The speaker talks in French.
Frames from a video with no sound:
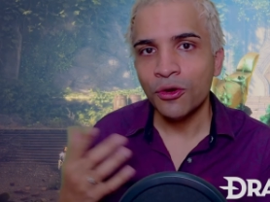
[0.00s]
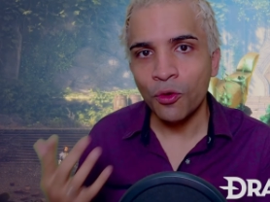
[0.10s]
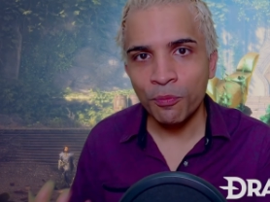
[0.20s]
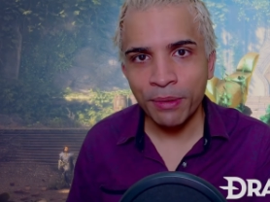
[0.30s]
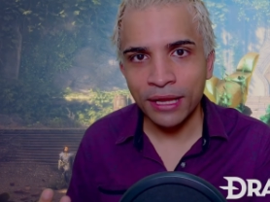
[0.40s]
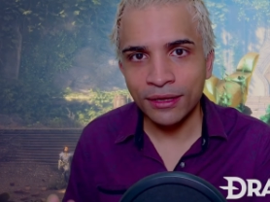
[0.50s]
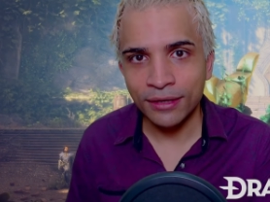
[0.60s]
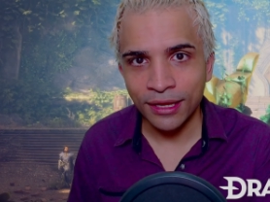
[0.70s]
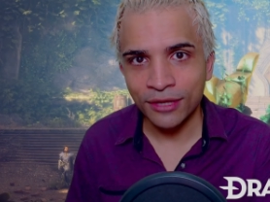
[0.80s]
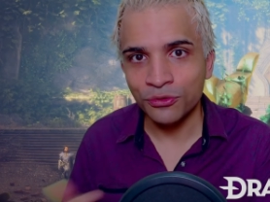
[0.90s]
On parle
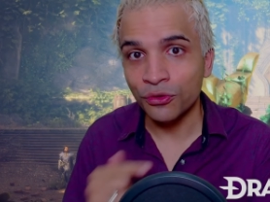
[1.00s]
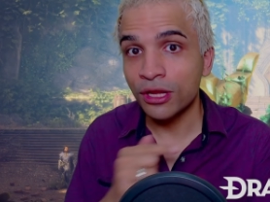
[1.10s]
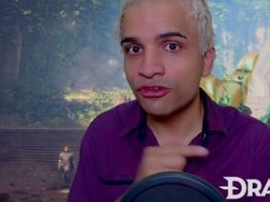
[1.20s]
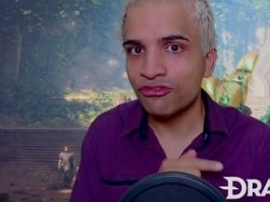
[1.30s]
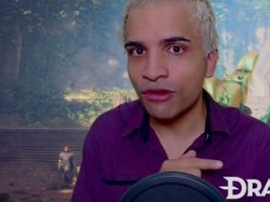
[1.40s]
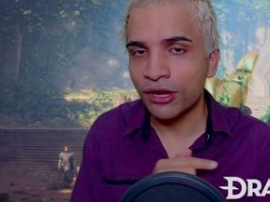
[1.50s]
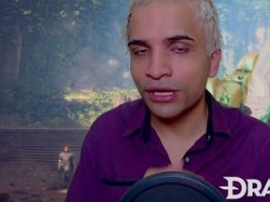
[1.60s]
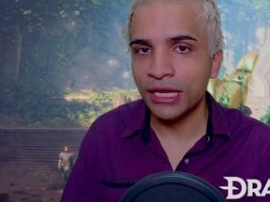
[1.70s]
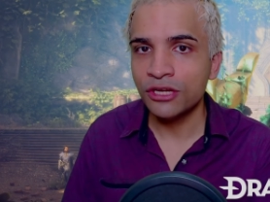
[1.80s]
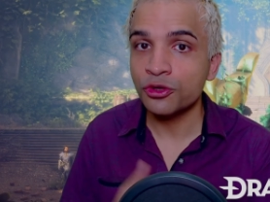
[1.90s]
là de Dragon
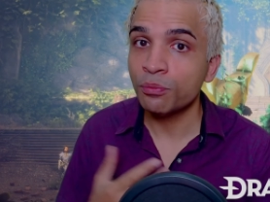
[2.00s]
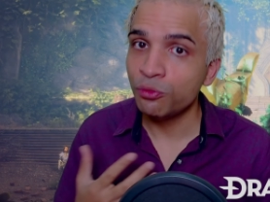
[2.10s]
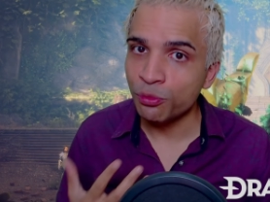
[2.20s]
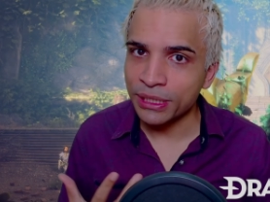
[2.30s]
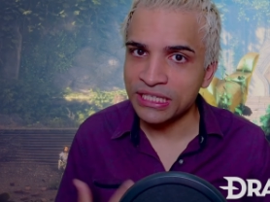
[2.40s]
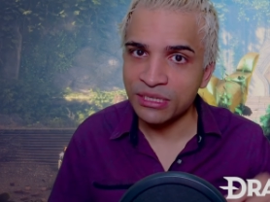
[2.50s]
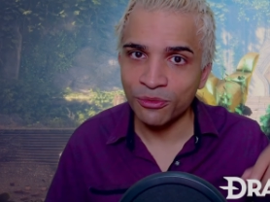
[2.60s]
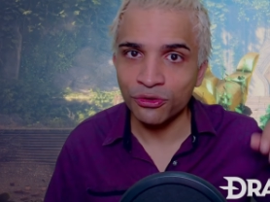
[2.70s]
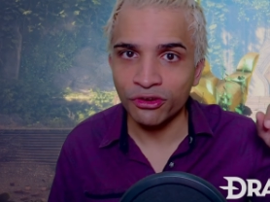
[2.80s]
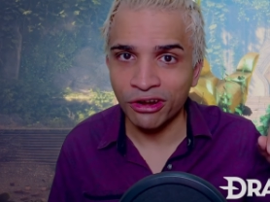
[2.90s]
Age, plus
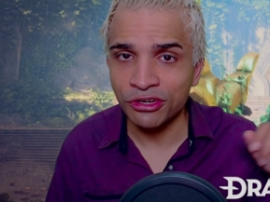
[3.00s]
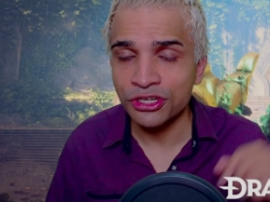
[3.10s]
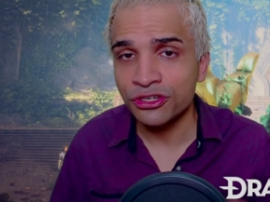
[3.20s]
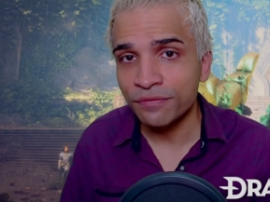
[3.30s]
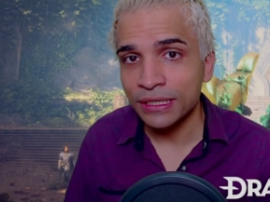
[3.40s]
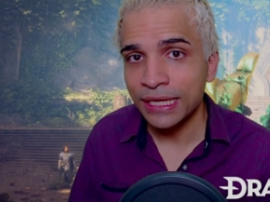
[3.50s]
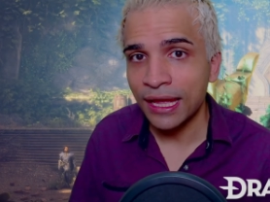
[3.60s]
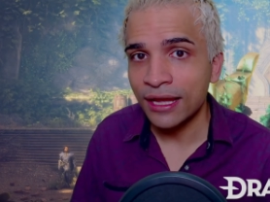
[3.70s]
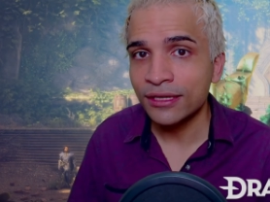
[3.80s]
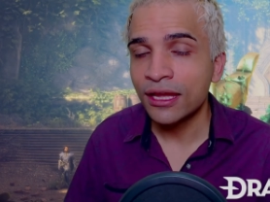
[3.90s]
précisément de Dragon Age de
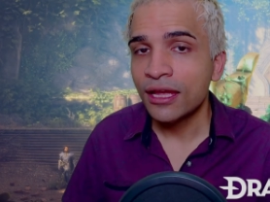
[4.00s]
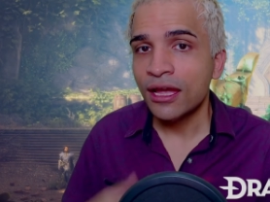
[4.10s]
Guard,